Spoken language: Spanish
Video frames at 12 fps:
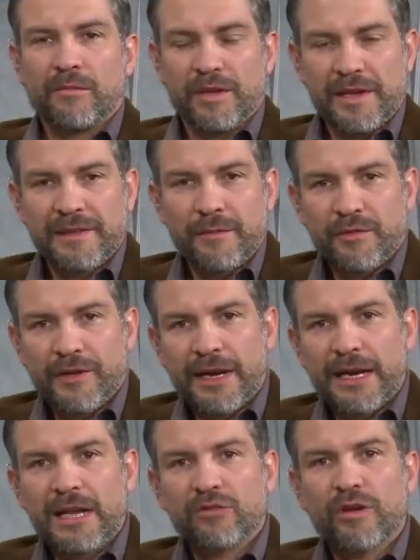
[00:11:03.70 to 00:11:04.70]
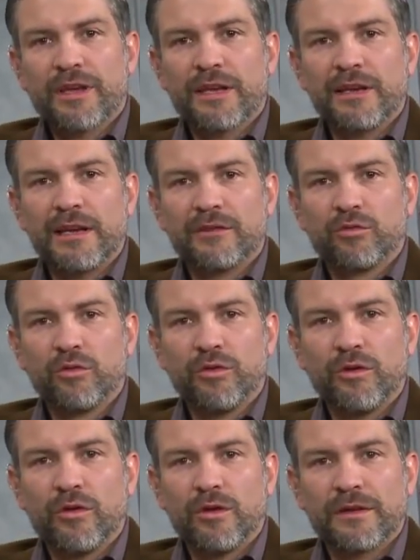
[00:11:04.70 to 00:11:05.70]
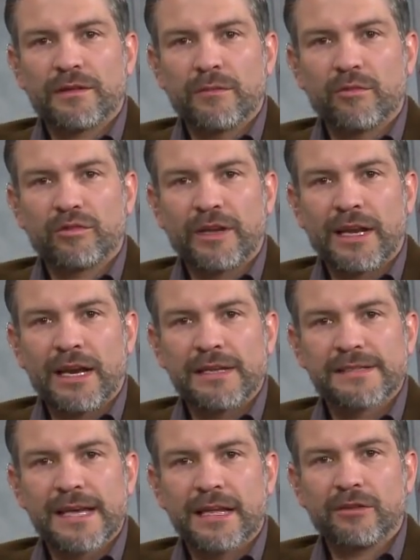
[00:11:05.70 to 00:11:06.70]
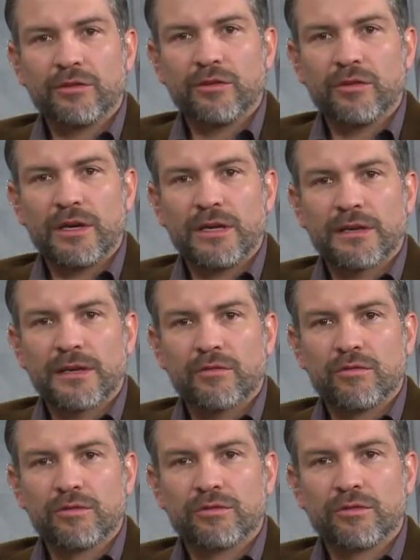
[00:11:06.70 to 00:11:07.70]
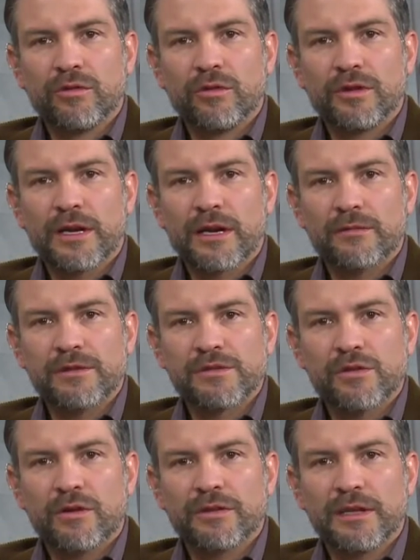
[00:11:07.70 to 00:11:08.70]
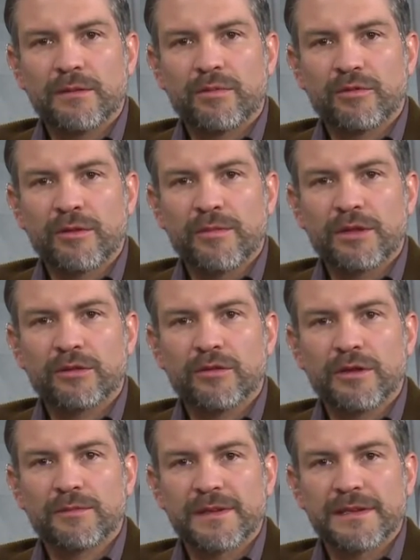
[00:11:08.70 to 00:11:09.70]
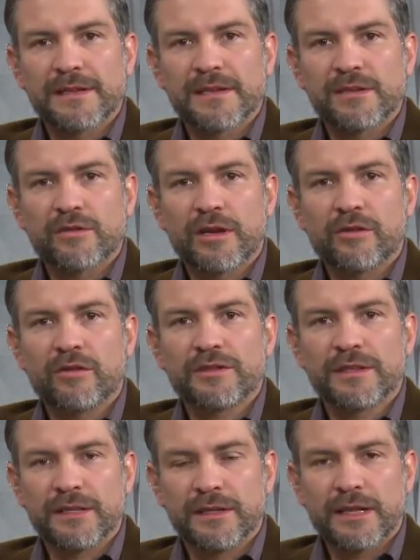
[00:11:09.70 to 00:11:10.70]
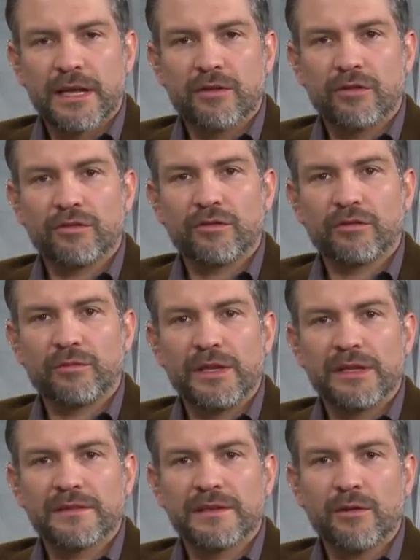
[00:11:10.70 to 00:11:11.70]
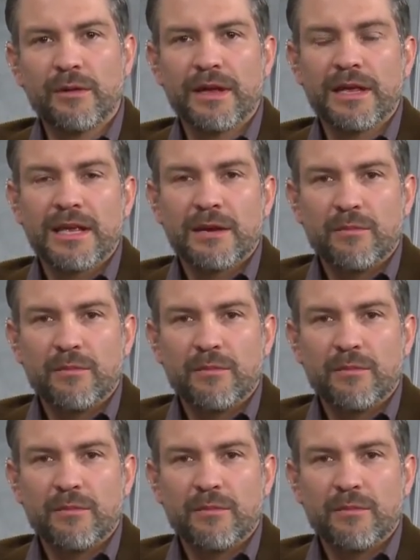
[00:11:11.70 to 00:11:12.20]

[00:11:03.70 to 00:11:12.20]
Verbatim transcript: ya estamos de regreso aquí en el estudio, estamos analizando el recurso de revisión del procedimiento especial sancionador 72-2019.